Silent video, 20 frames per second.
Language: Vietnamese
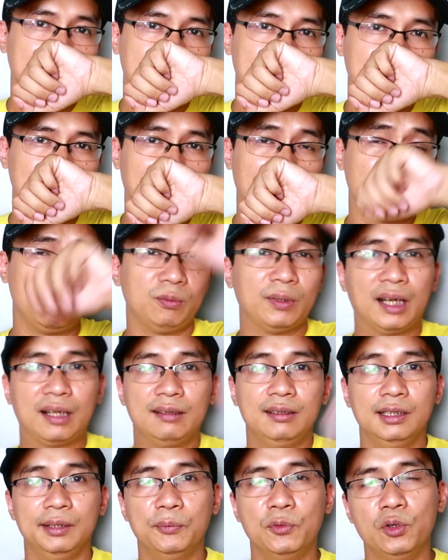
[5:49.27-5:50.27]
là chúng ta
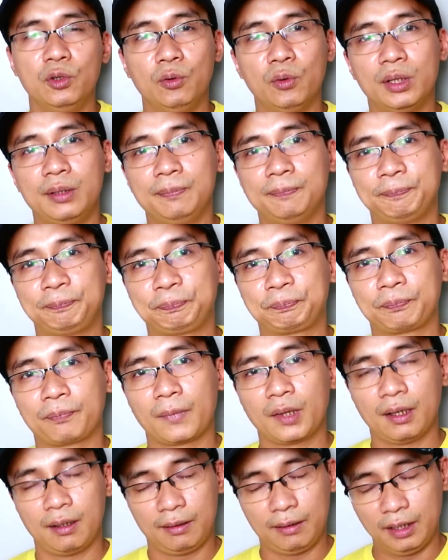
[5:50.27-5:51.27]
ngửi mùi luôn
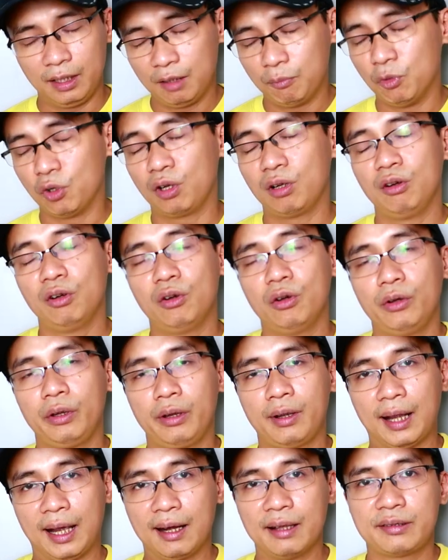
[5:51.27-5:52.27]
đấy là một cái lỗi
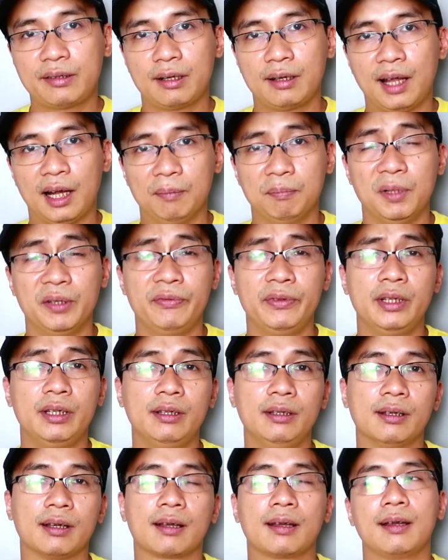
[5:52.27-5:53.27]
khá là sơ đẳng bởi
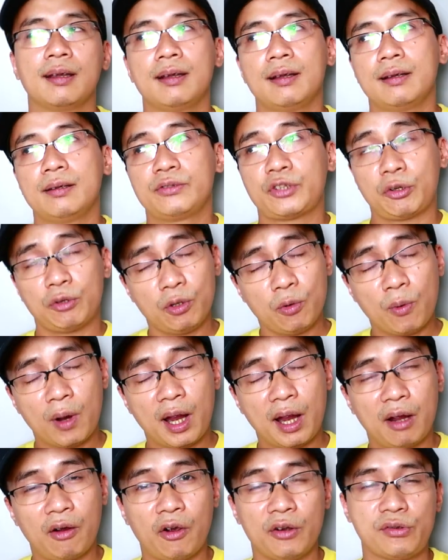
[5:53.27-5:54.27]
vì trong nước
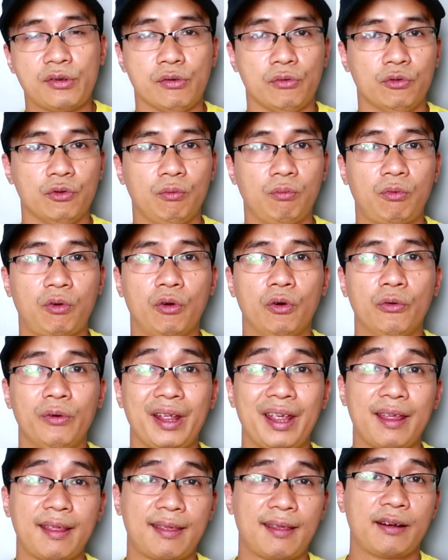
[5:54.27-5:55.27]
hoa họ sử dụng cồn
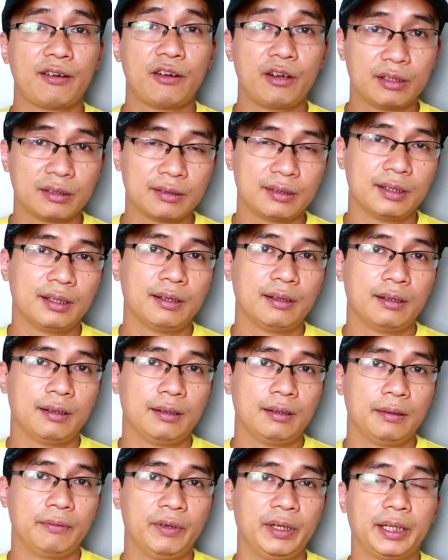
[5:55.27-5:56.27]
ethanol
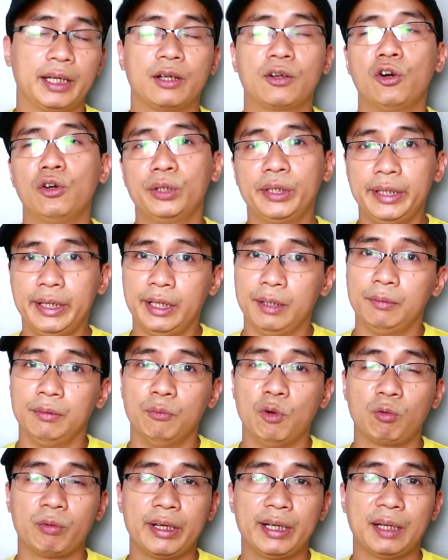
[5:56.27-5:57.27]
vậy cái cồn này để
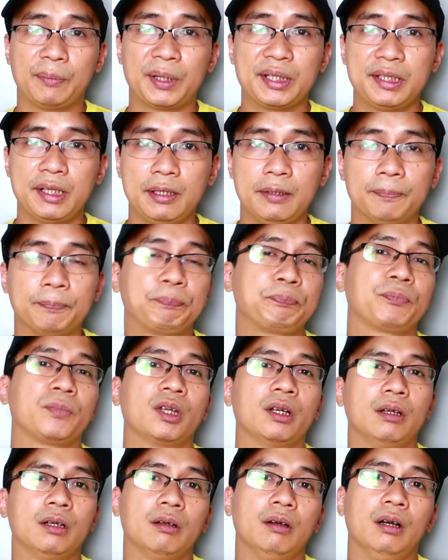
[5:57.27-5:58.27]
mục đích làm cái gì
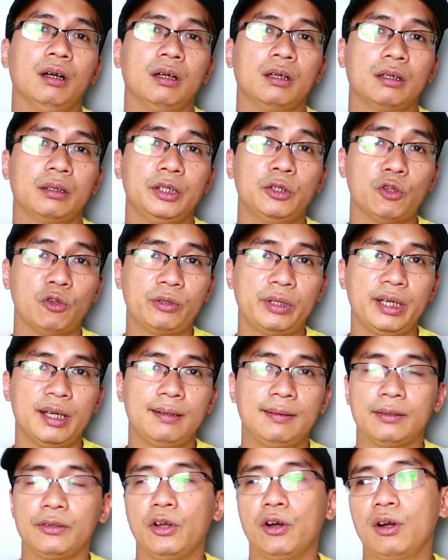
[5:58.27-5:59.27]
à, điều đầu
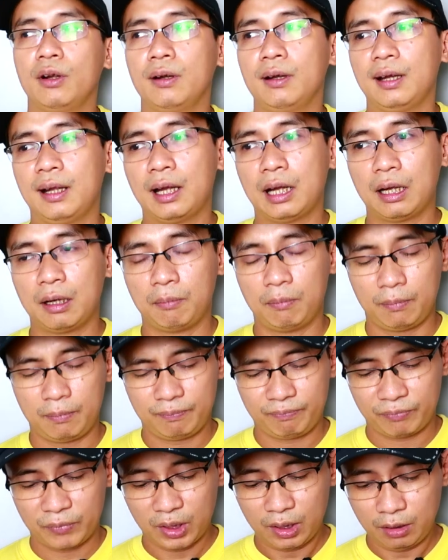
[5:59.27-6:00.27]
tiên đó là
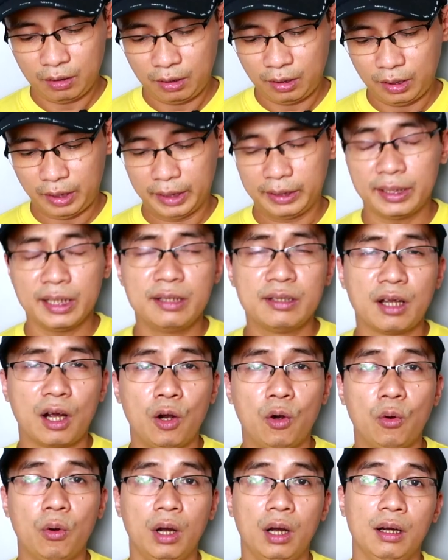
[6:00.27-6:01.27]
cái tinh dầu
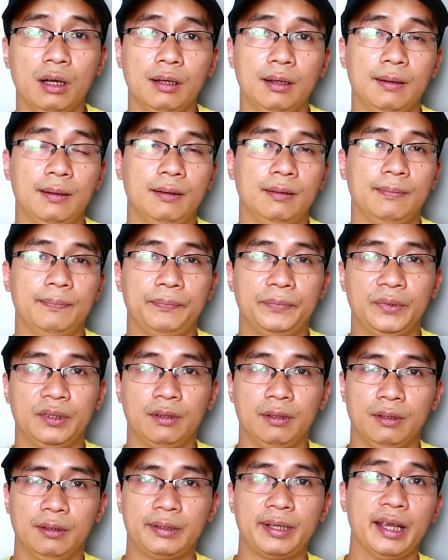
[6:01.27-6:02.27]
ở,
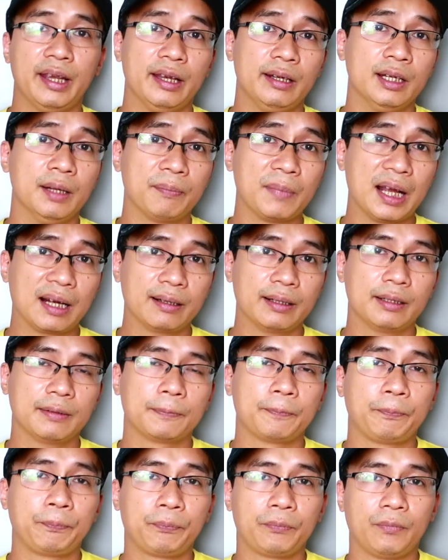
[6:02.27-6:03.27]
ở ờ, thể đậm đặc đấy
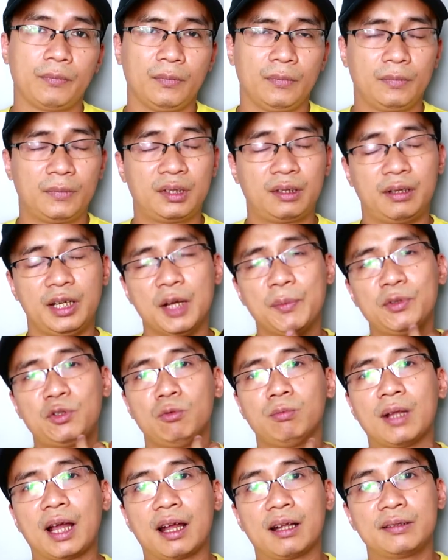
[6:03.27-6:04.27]
nếu mà
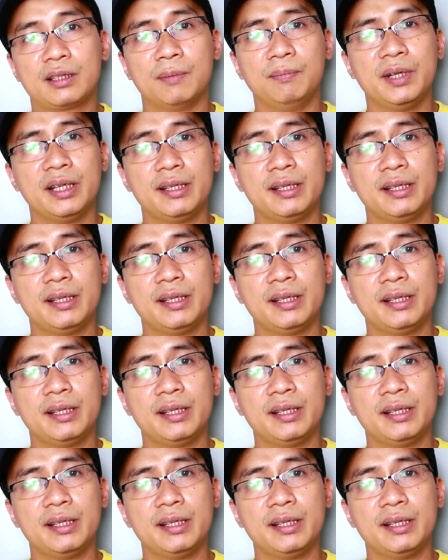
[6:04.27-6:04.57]
chúng ta chấm lên